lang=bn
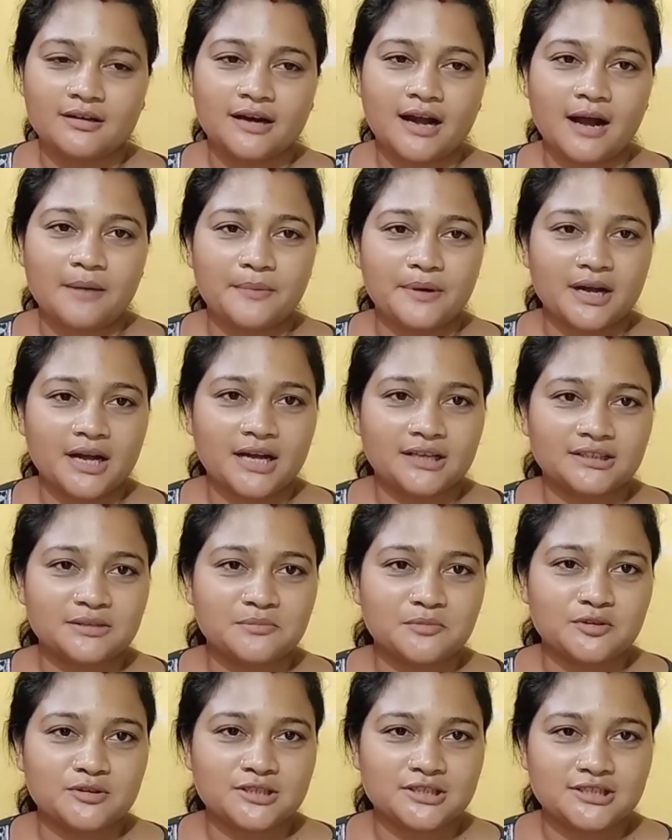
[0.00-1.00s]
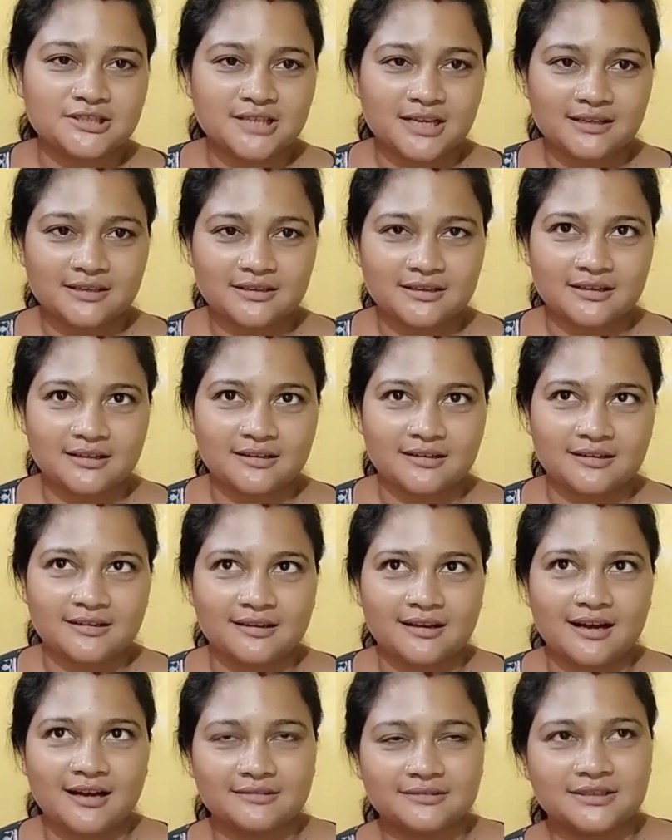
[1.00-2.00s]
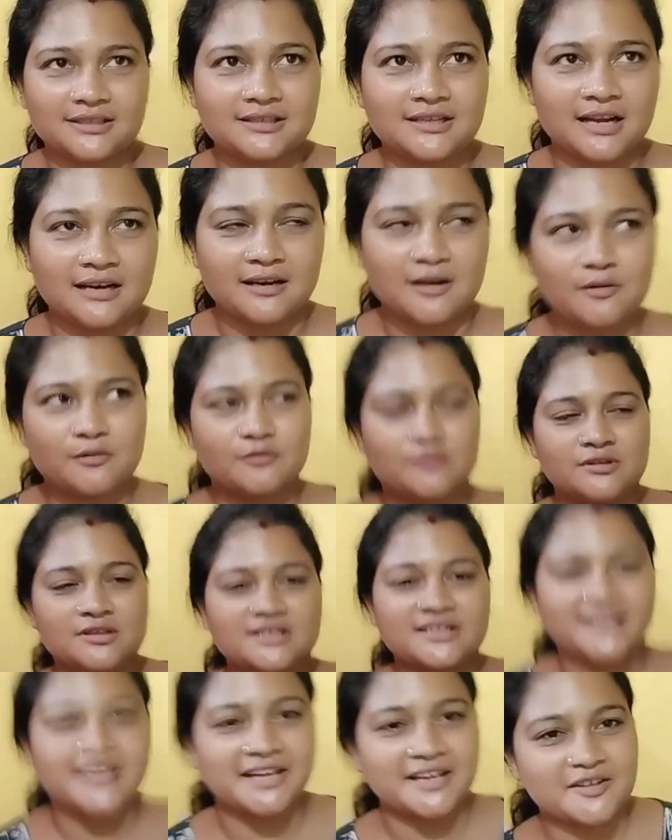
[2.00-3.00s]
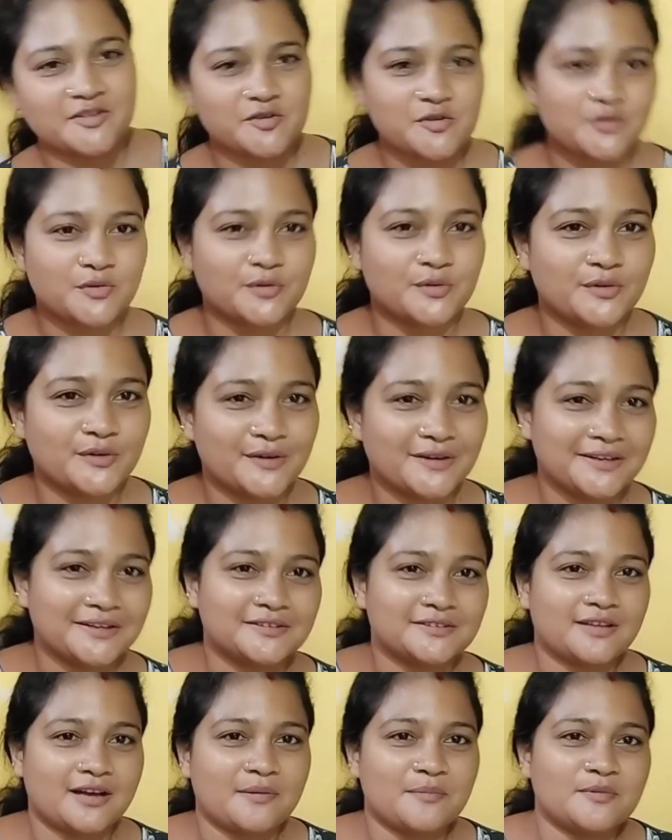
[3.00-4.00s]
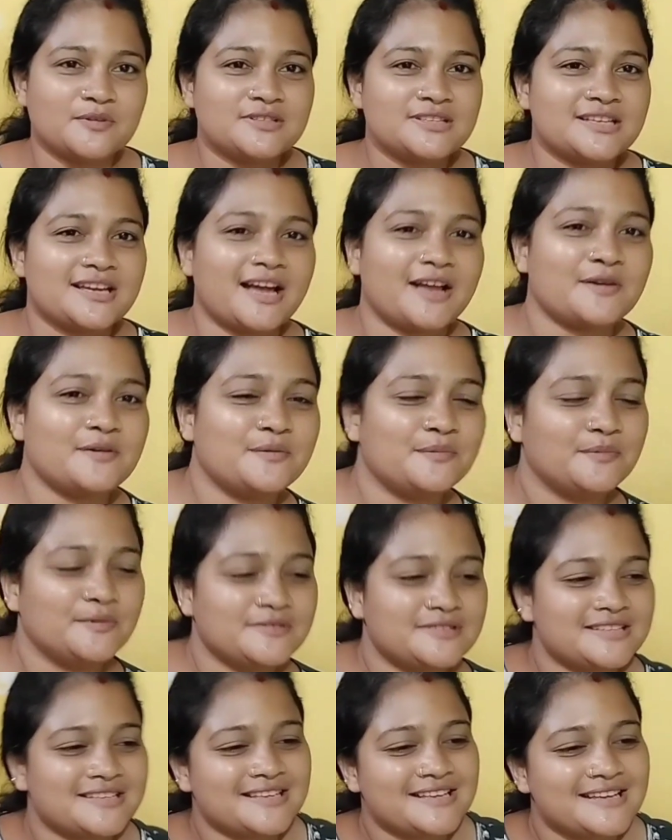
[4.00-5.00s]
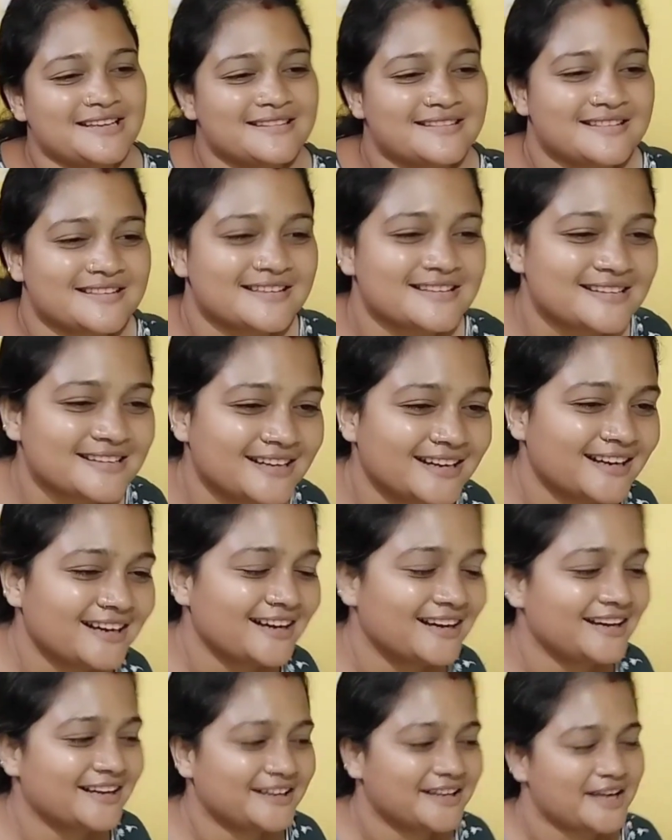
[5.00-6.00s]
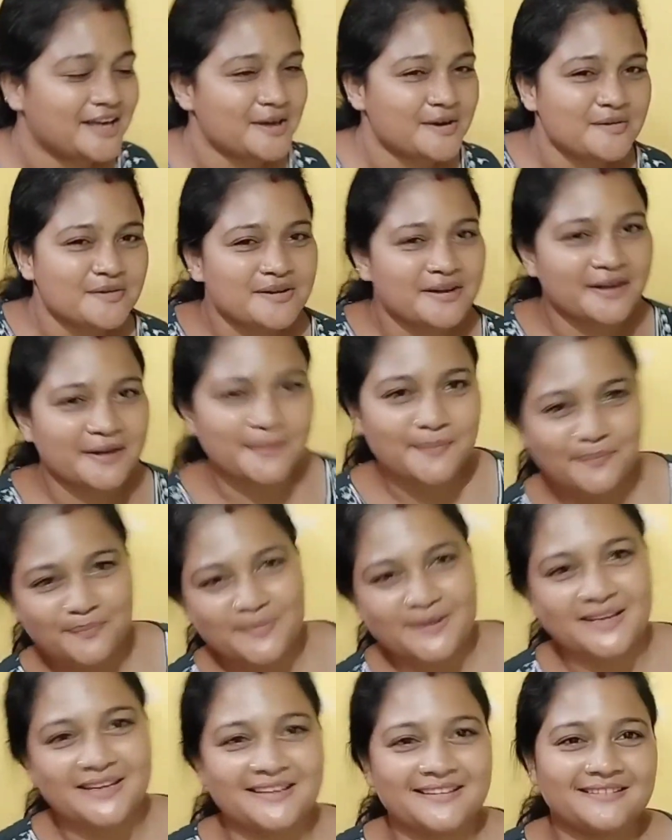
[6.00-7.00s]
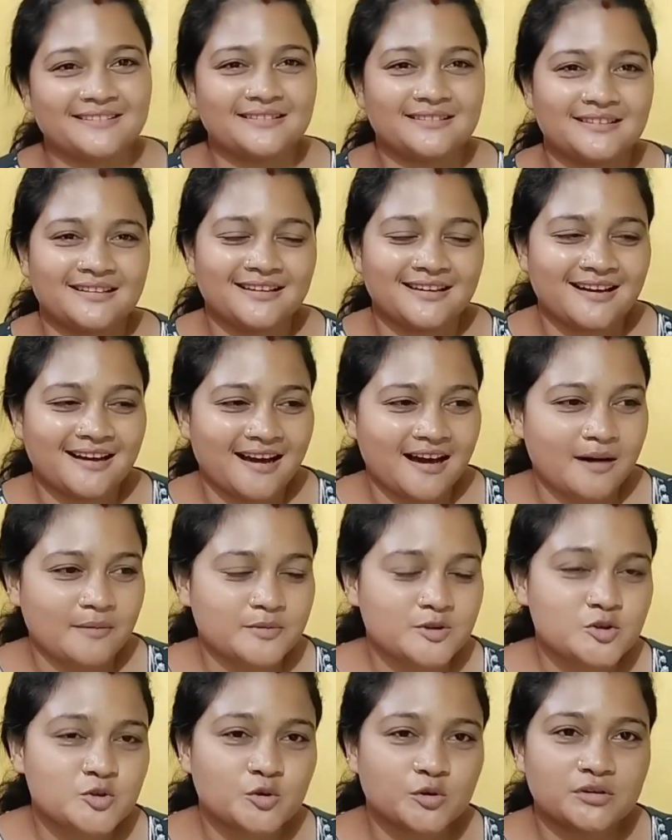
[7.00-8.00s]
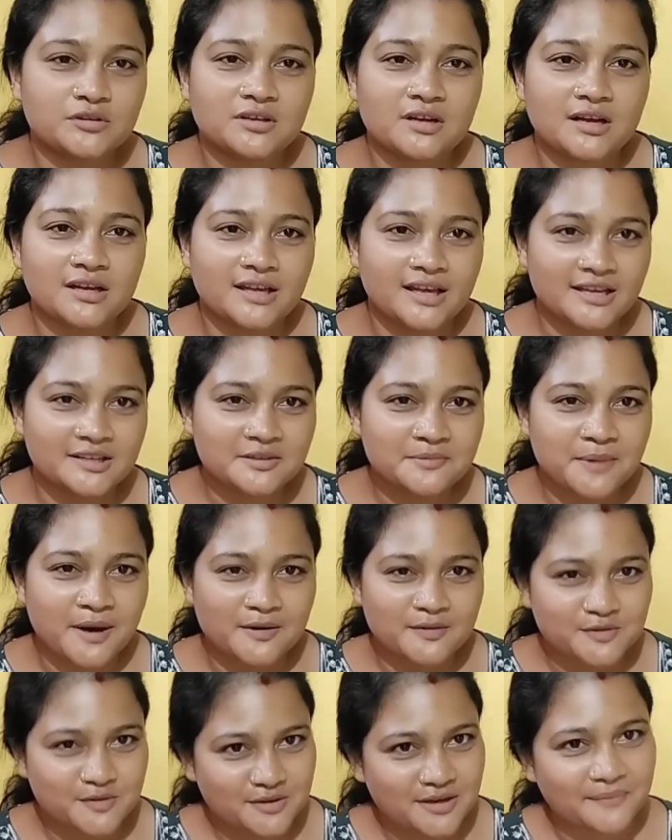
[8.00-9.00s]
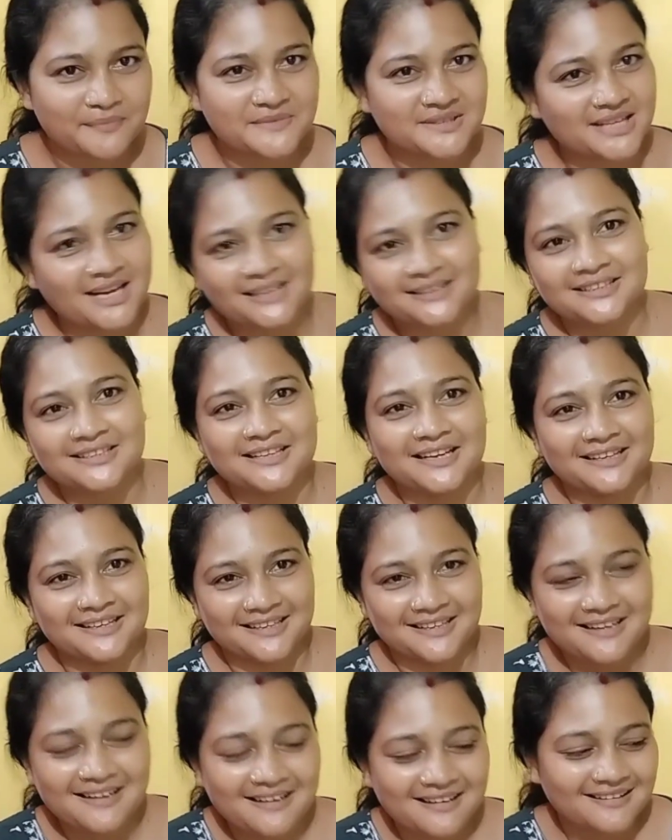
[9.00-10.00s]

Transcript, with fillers: আমাকে একদিন বলছে দিদার হাতে রান্না কোনো দিন খেয়েছো তাই বলছি কেন বলছি কি যে খেয়েও হেভি আমি ছোটো থেকে খেয়ে তো মানুষ হলাম দিদার হাতে রান্না না